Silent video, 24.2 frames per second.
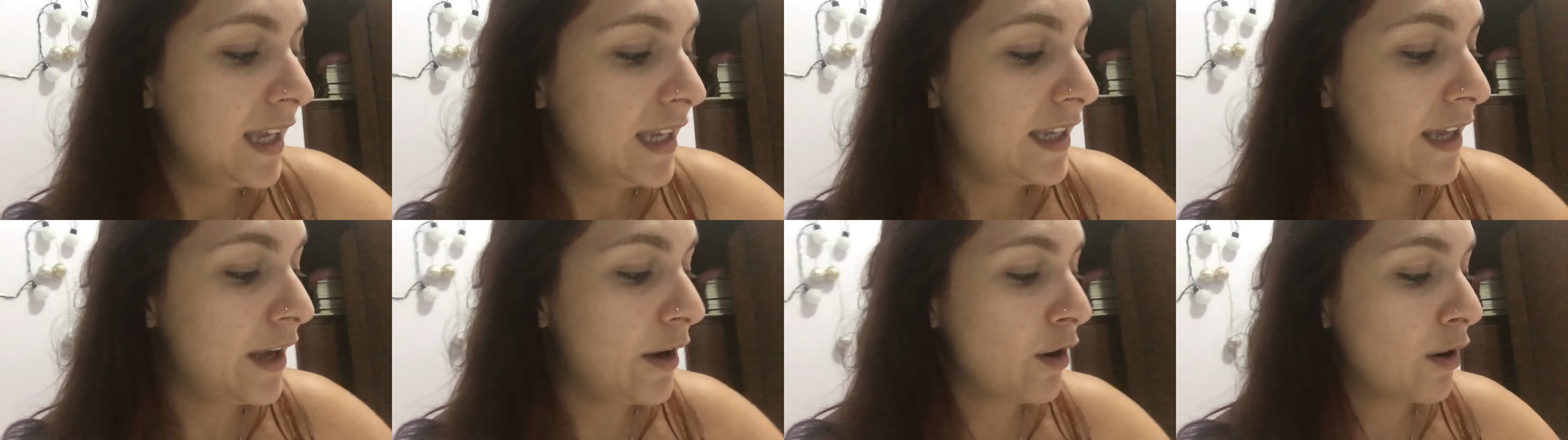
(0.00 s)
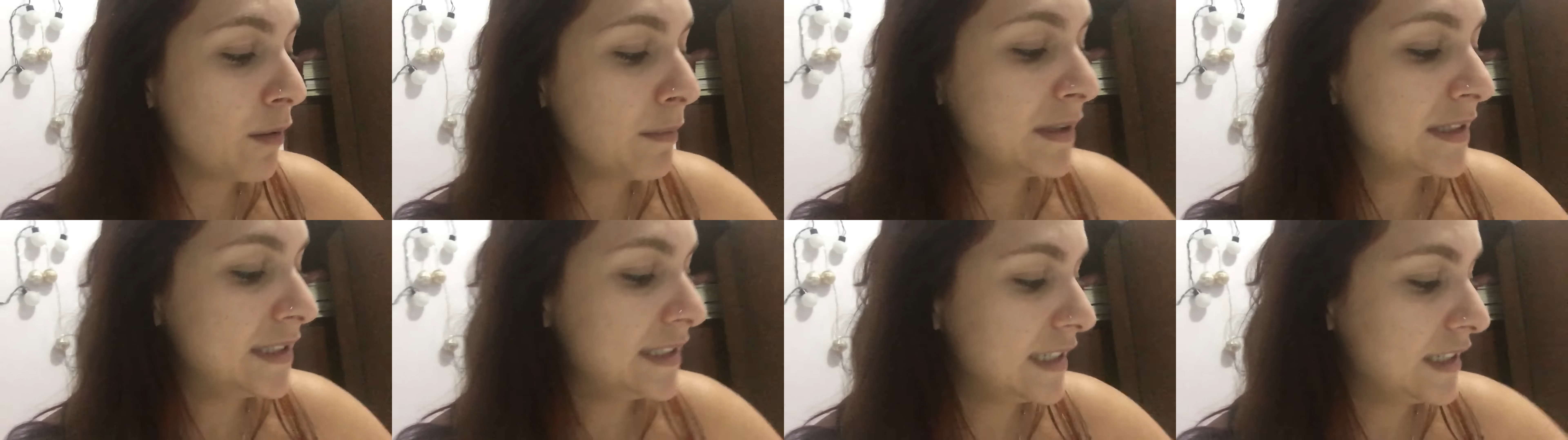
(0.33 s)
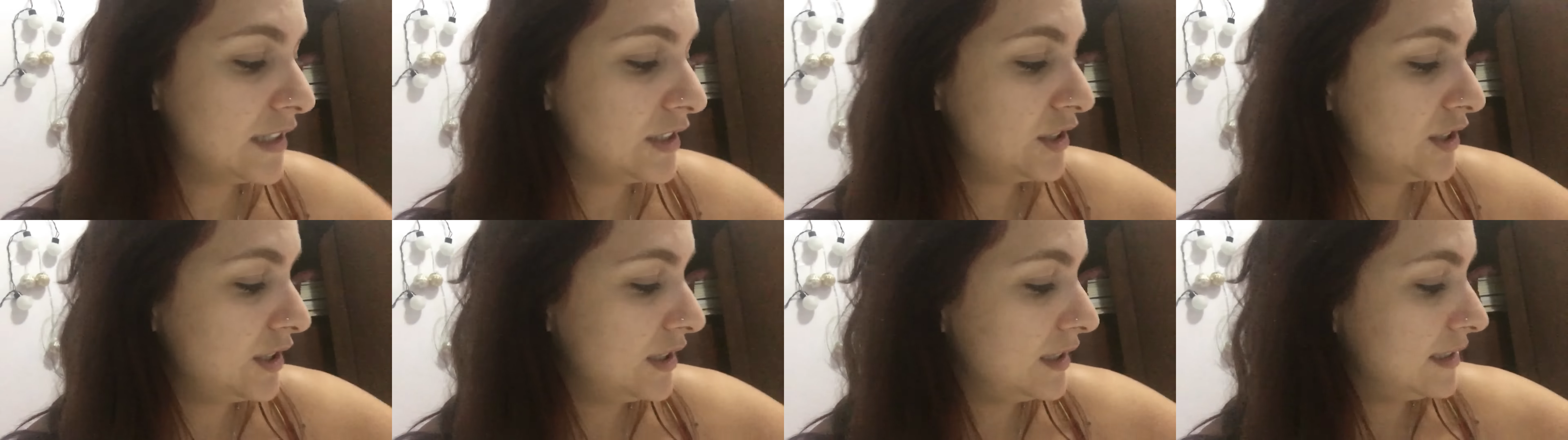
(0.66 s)
E aí eu comecei a
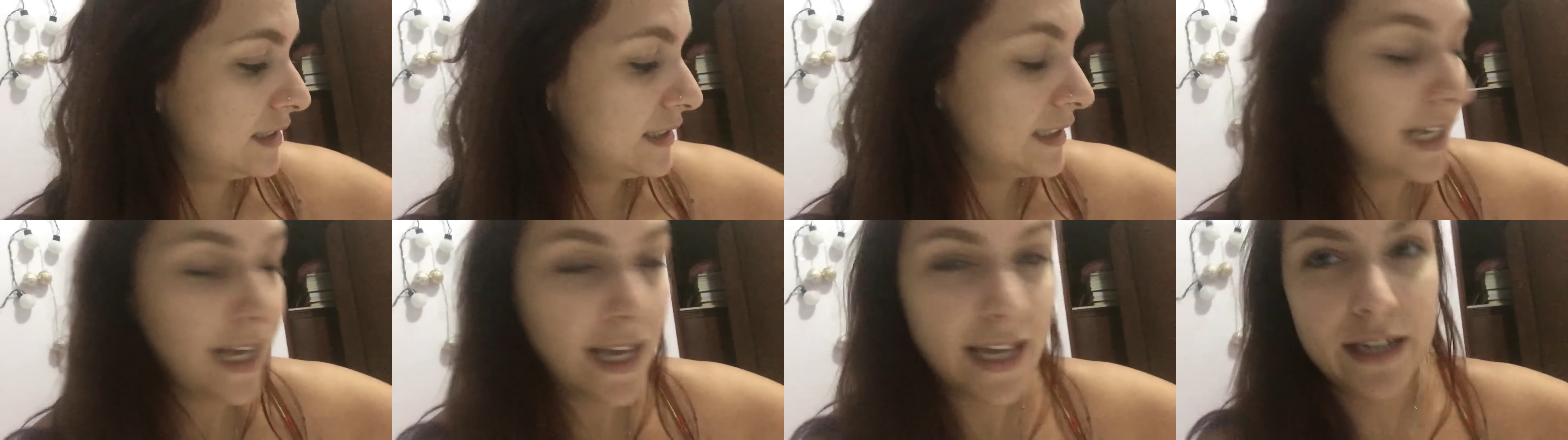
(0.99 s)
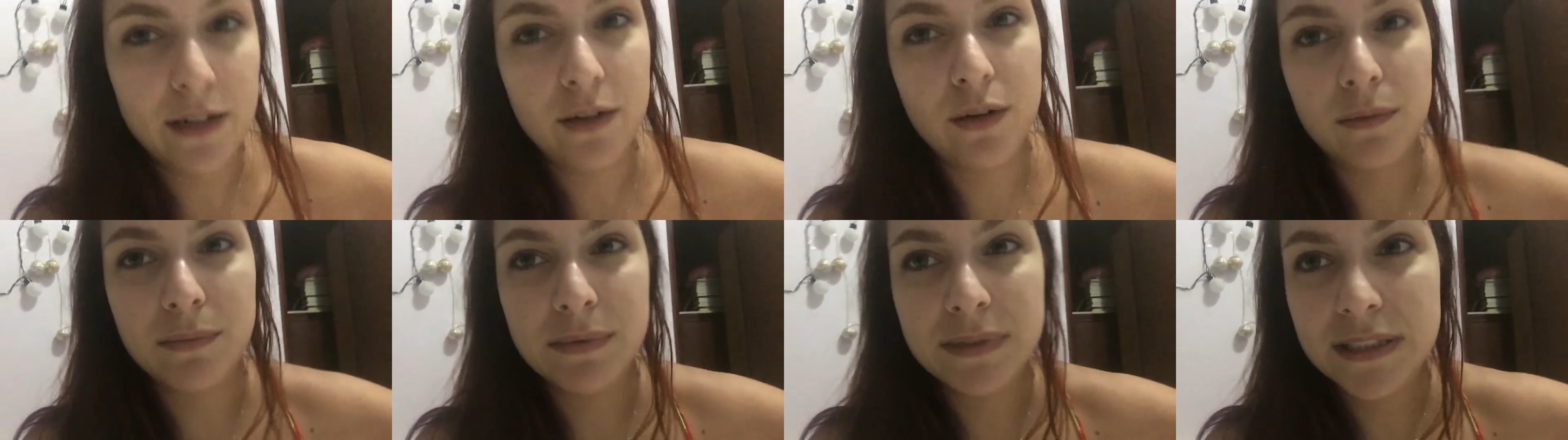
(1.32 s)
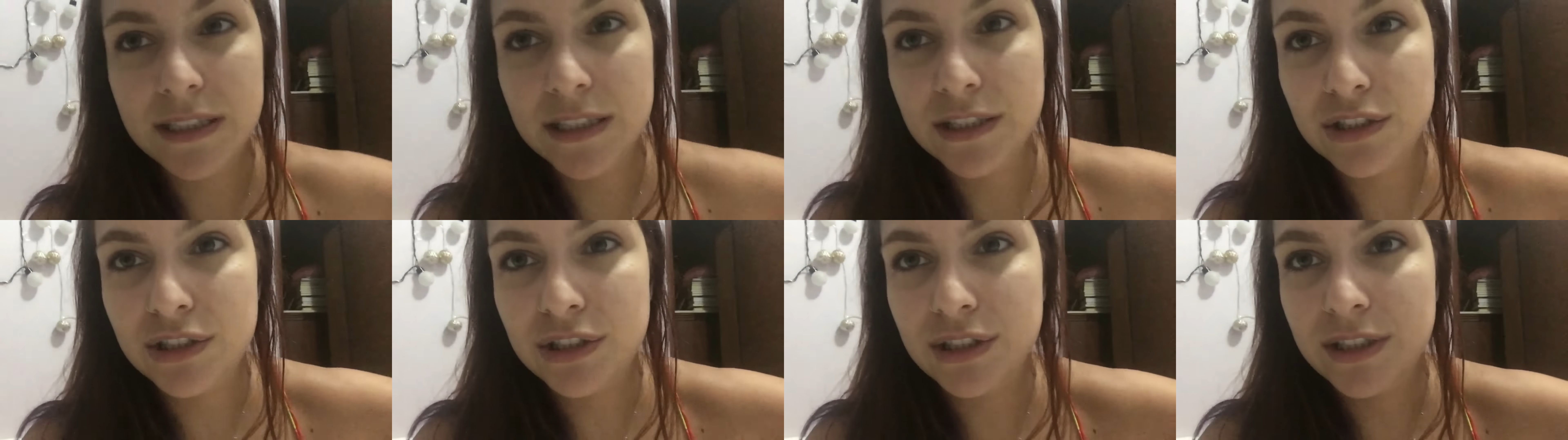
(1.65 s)
assistir sério
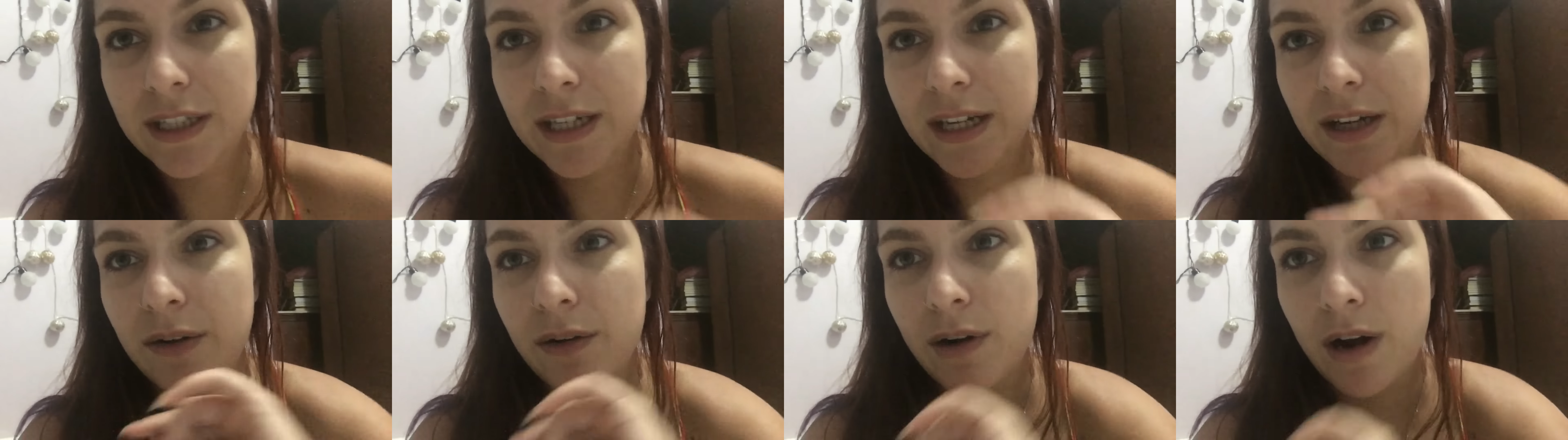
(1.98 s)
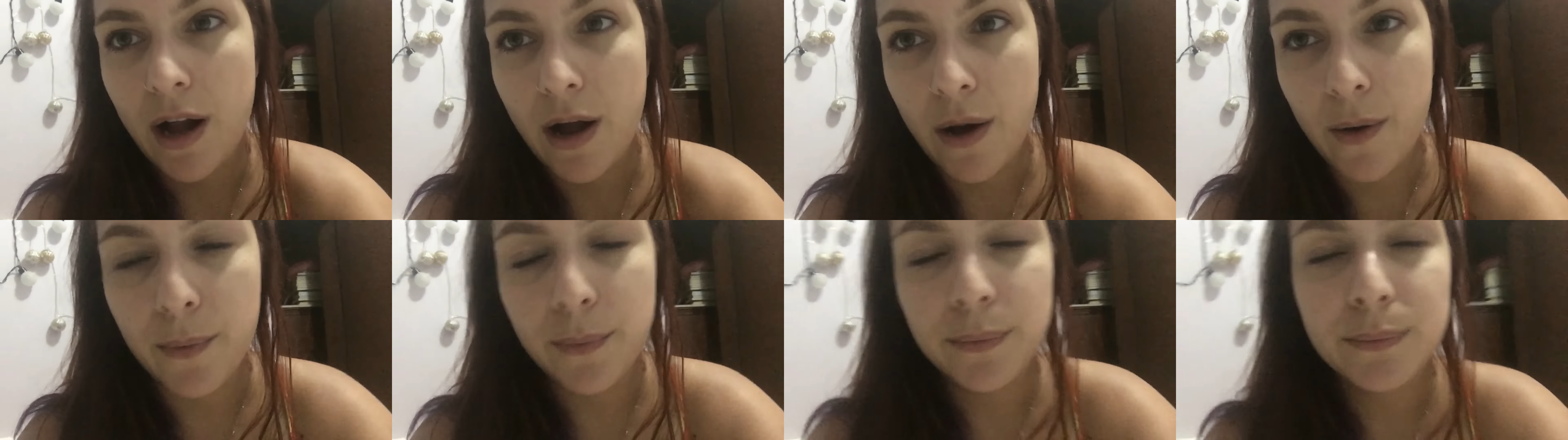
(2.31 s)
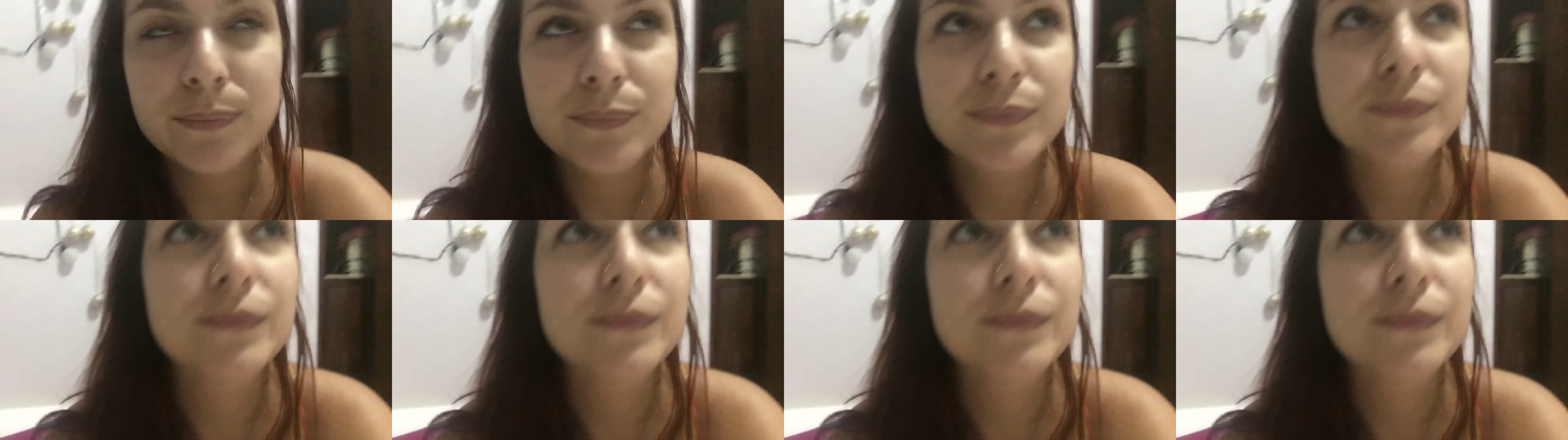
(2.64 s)
comecei a assistir The Crown,